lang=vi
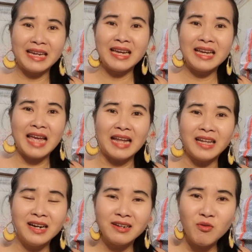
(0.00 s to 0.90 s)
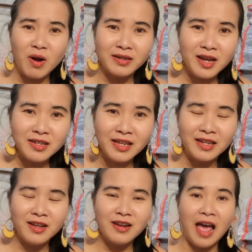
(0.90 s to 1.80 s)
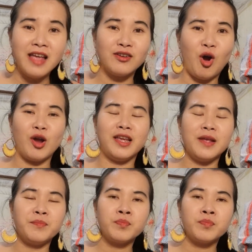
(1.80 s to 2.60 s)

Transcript: cái ngã tư đó quần đó thì đó để ngồi vậy đó